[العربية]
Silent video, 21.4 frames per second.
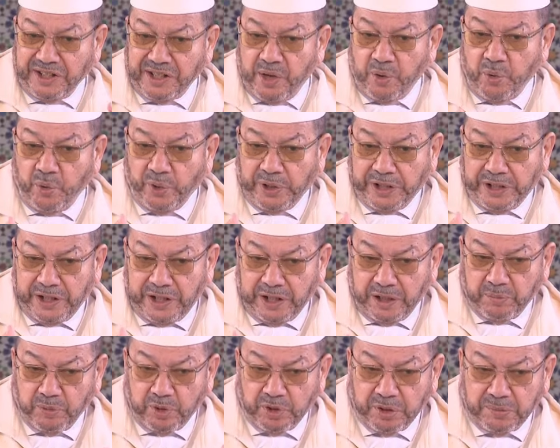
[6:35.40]
عنده
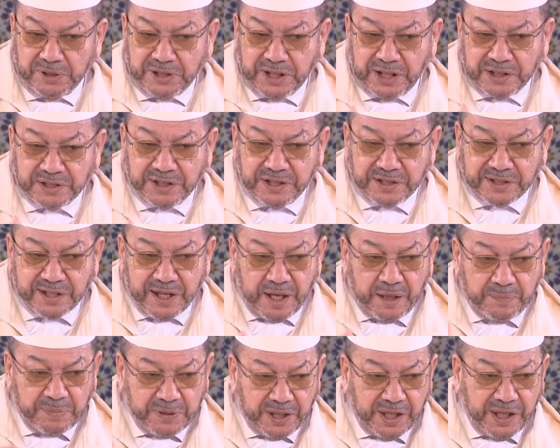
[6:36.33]
علم من
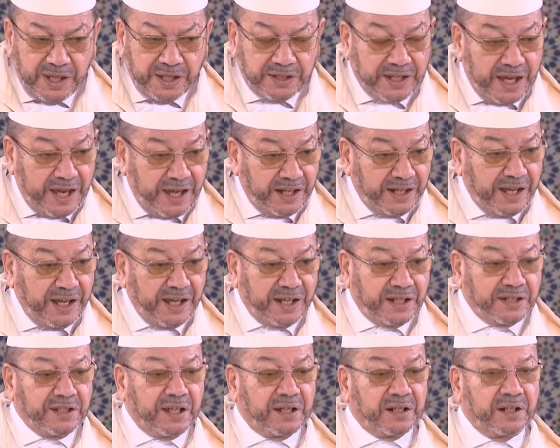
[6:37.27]
الكتاب كان
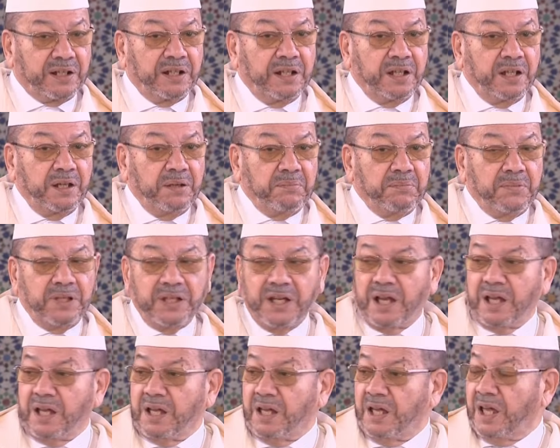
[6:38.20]
أقدر
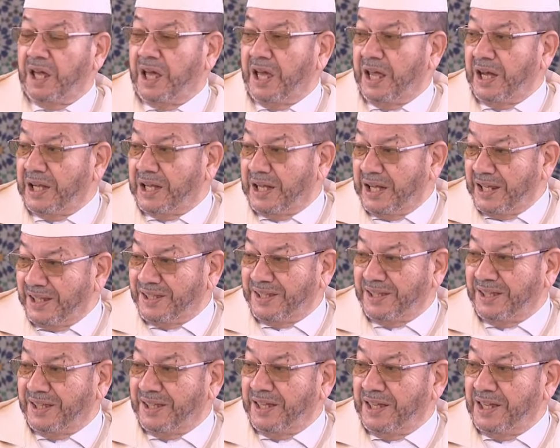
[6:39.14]
من
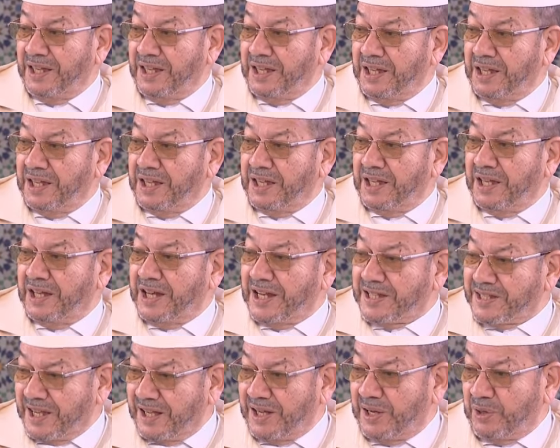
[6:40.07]
الذي آه،
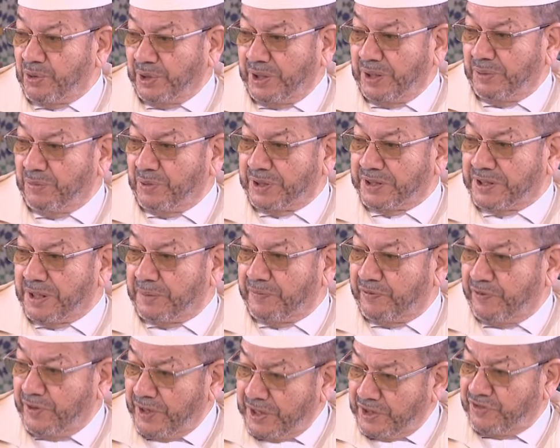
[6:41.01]
ليس له علم الكتاب
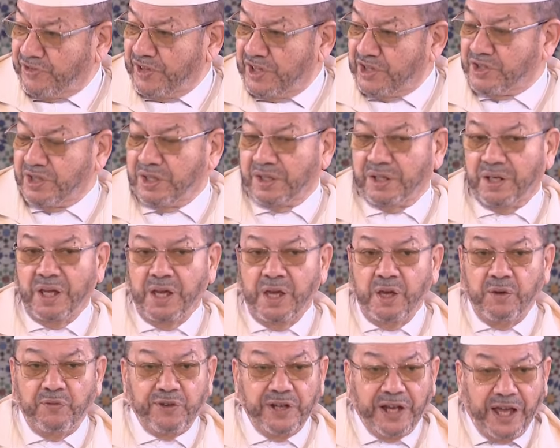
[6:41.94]
في في الجن
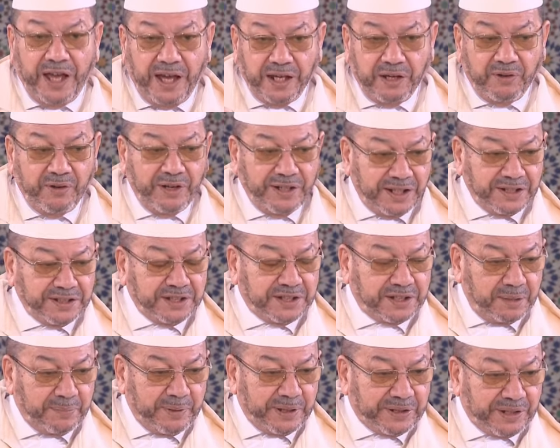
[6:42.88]
في الحيوانات
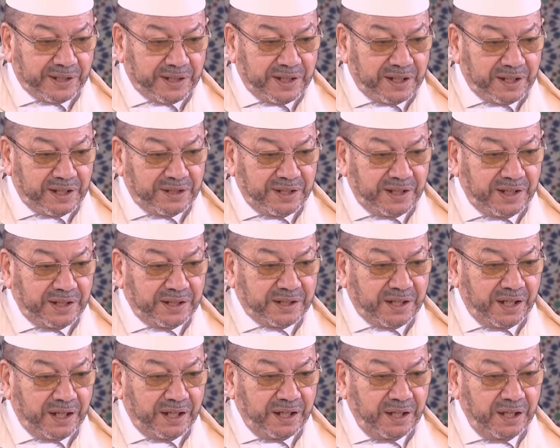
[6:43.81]
كما ذكر
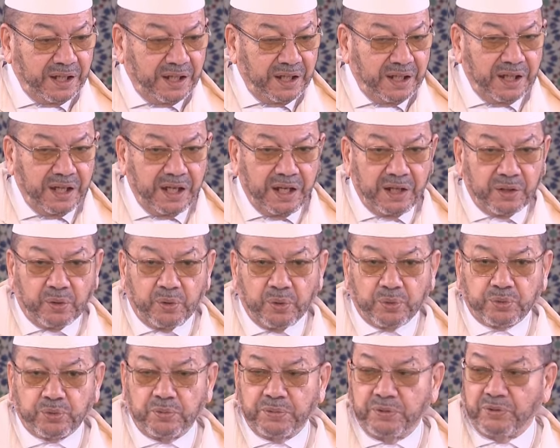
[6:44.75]
ذلك
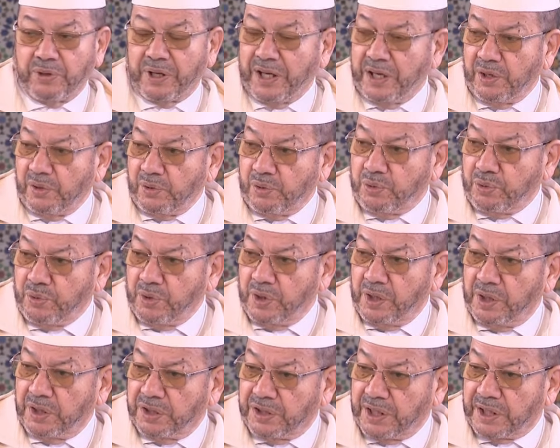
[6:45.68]
القرطبي وغيره
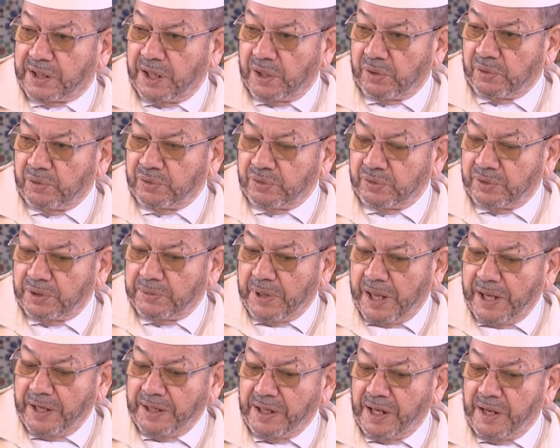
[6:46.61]
ذكروا
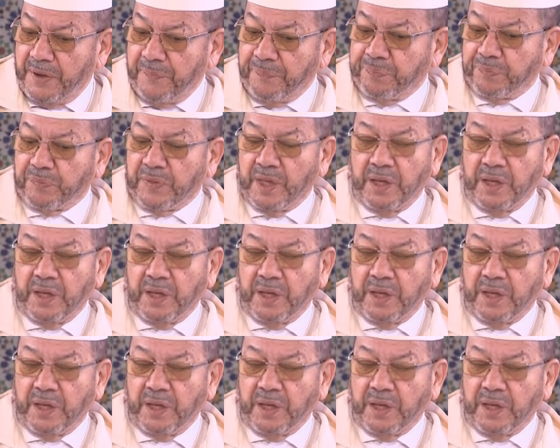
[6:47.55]
أن